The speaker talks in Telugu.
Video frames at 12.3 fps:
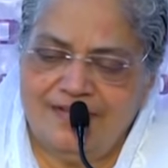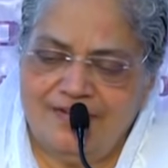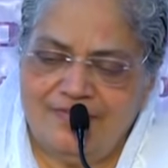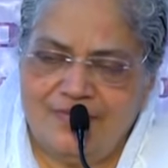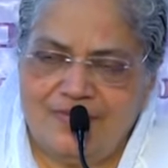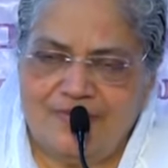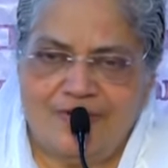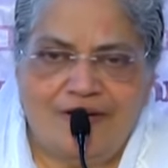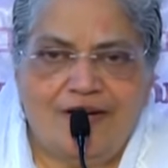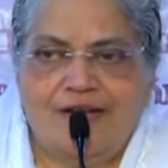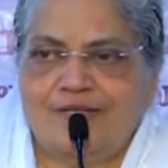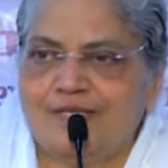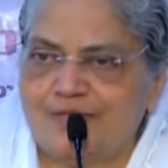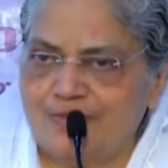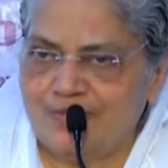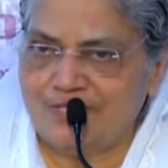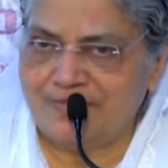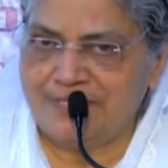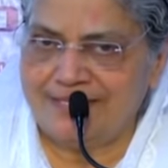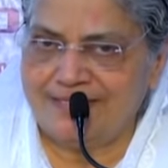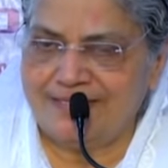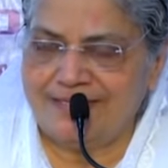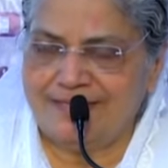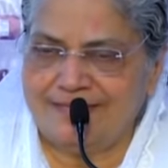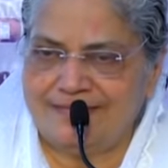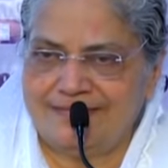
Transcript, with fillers: నేను విధవరాండ్లను సంతోషపెట్టి తిని